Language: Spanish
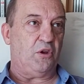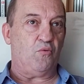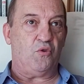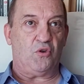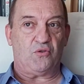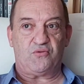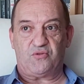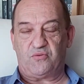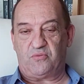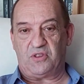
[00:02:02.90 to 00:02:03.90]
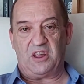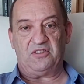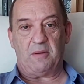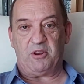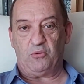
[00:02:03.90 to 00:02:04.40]
de unos
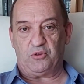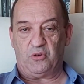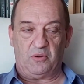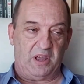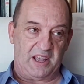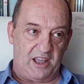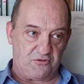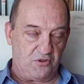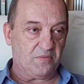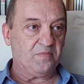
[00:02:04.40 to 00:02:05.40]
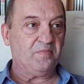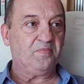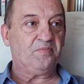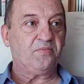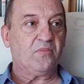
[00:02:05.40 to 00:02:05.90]
30 minutos escasos,
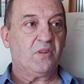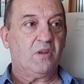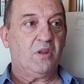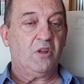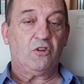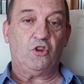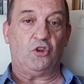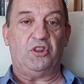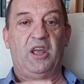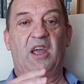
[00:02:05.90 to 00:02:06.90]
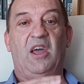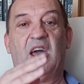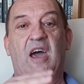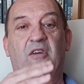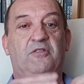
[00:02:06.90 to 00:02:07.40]
donde
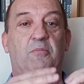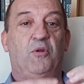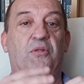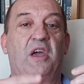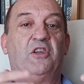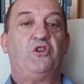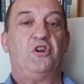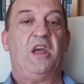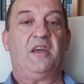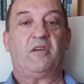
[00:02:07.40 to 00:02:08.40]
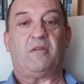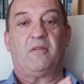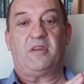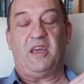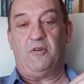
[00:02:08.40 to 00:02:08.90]
ah, se producían historias
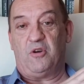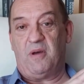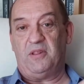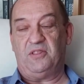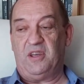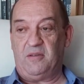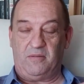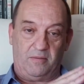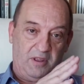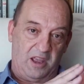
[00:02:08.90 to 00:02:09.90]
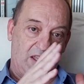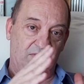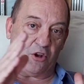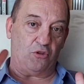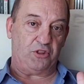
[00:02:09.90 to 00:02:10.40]
que normalmente
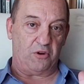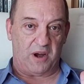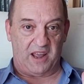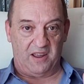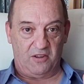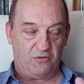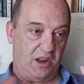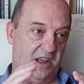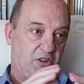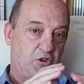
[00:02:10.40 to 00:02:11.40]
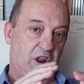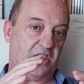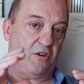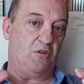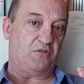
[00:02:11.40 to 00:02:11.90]
eran de continuará. O sea, eran historias
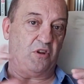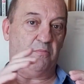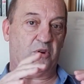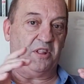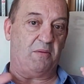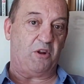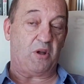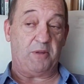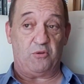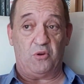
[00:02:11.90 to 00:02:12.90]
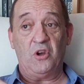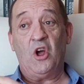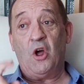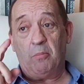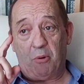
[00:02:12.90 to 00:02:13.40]
que se componían de varios capítulos,
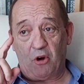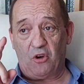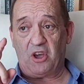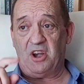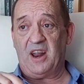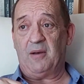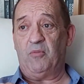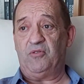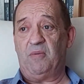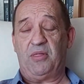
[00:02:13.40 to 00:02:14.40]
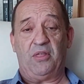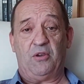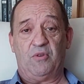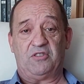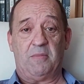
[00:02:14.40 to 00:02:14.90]
por lo general muchas veces de
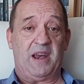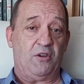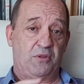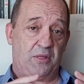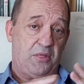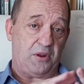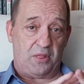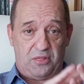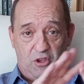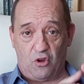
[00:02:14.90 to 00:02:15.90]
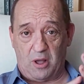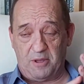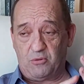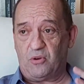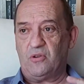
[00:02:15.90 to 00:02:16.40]
una semana, es decir, de cinco
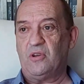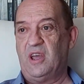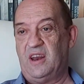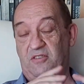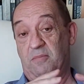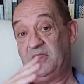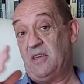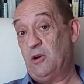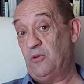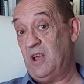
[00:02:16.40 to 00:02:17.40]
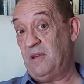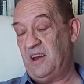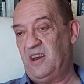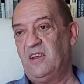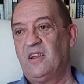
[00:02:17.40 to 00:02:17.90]
capítulos, se emitía de lunes a
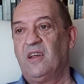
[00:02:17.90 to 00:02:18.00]
viernes,